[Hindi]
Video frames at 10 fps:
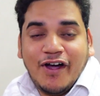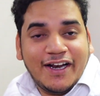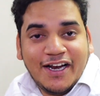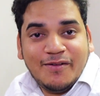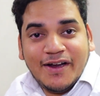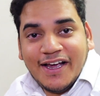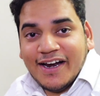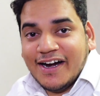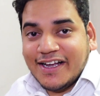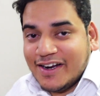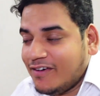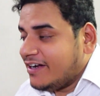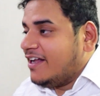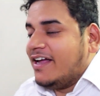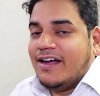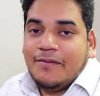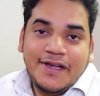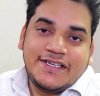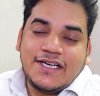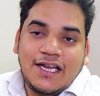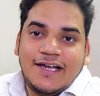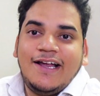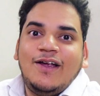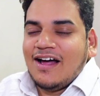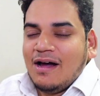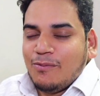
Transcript: फाइनली मैंने हेयर कट करवा लिया है और ये अच्छा लग रहा है